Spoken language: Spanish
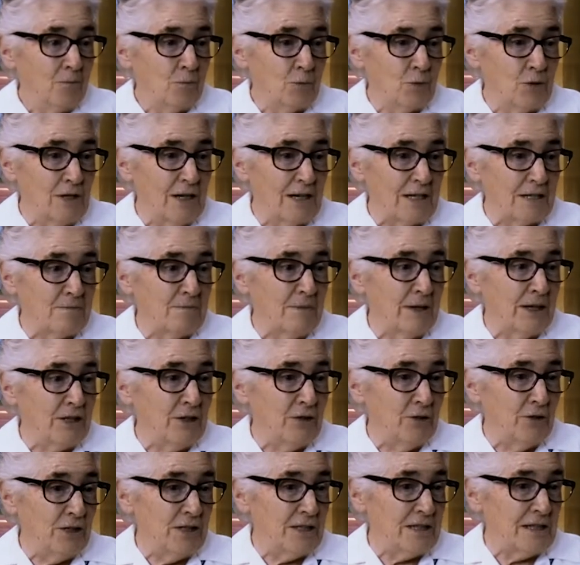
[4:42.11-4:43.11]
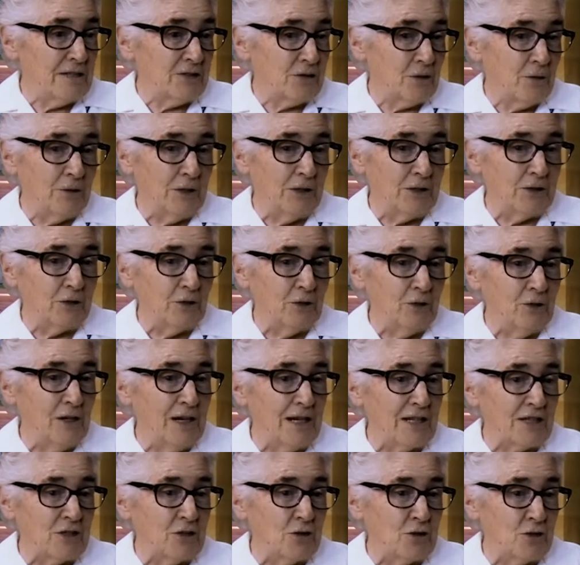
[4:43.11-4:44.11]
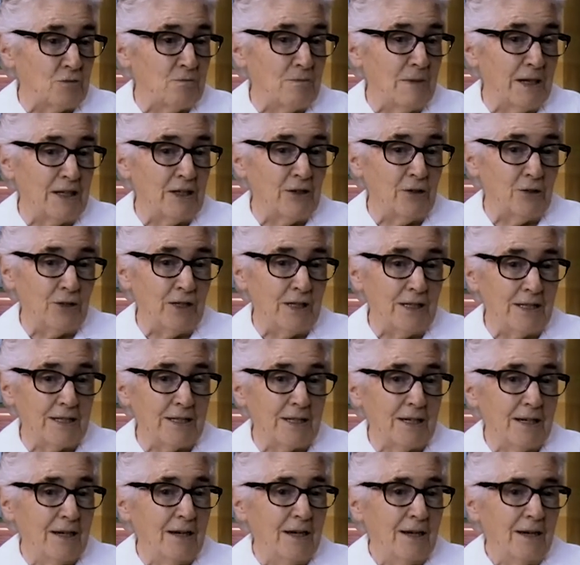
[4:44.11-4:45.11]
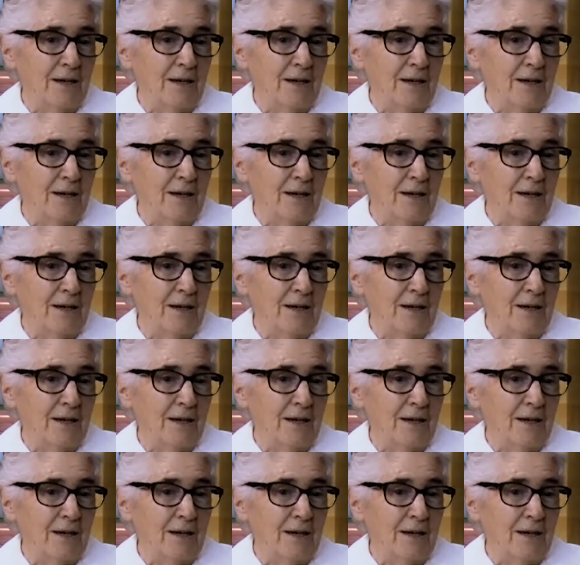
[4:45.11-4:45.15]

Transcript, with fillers: pues las mayores, sobre todo las dos mayores,